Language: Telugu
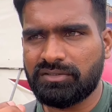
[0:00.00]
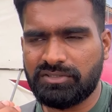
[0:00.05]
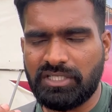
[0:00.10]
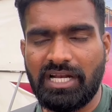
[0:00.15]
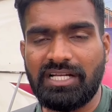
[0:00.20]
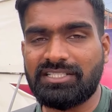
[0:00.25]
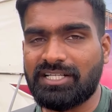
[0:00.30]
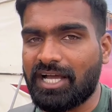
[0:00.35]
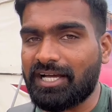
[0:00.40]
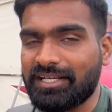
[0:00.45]

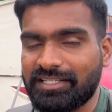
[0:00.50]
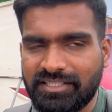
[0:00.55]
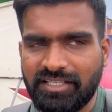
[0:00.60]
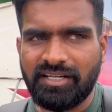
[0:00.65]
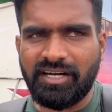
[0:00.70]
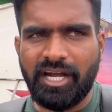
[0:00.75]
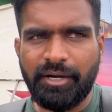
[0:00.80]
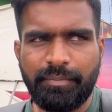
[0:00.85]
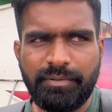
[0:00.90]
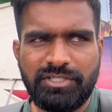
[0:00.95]
చాలా
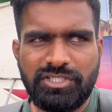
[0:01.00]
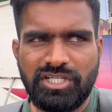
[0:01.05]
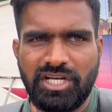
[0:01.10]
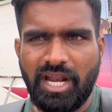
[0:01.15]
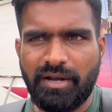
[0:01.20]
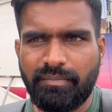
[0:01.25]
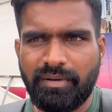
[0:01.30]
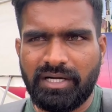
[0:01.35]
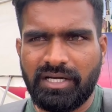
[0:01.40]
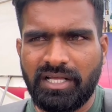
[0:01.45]
జాగ్రత్తగా నడిపించారు
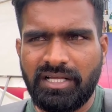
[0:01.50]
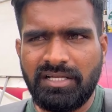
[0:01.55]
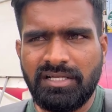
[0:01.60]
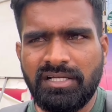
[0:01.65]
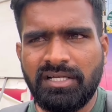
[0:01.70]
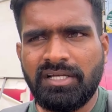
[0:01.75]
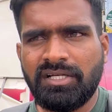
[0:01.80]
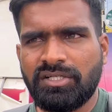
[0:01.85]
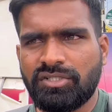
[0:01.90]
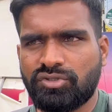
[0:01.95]
అనమాట
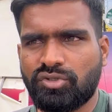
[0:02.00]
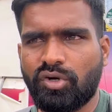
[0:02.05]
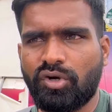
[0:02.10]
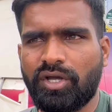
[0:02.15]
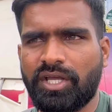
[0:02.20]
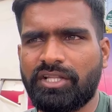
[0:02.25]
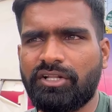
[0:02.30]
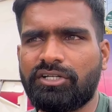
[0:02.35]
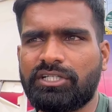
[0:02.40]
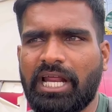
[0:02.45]
సో
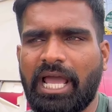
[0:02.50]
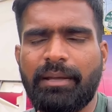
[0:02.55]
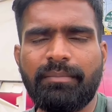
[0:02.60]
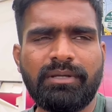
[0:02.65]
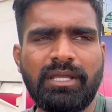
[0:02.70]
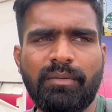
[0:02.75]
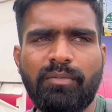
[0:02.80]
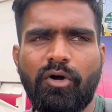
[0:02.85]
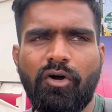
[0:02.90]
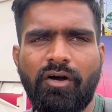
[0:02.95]
ఏదో
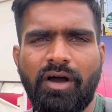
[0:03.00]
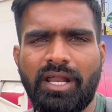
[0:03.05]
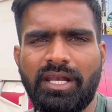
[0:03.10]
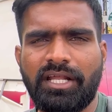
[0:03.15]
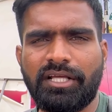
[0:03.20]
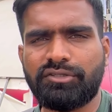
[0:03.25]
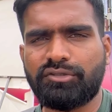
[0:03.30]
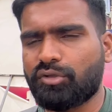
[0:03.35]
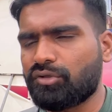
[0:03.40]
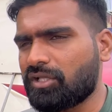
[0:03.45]
టైంకి
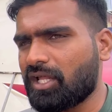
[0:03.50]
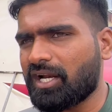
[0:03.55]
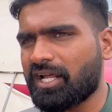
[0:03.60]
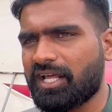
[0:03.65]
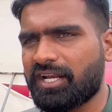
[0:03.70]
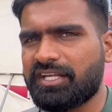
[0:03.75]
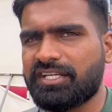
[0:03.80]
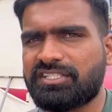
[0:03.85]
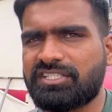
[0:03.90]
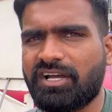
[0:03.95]
పోవాలి తొందరగా
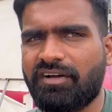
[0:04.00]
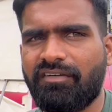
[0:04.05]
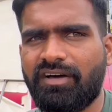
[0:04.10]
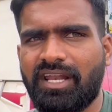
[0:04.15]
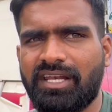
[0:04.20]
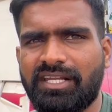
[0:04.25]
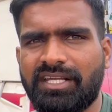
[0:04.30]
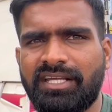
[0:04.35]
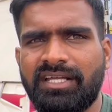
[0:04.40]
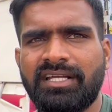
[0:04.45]
రీచ్
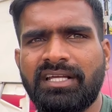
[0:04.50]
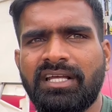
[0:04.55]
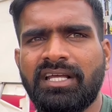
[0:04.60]
అవ్వాలి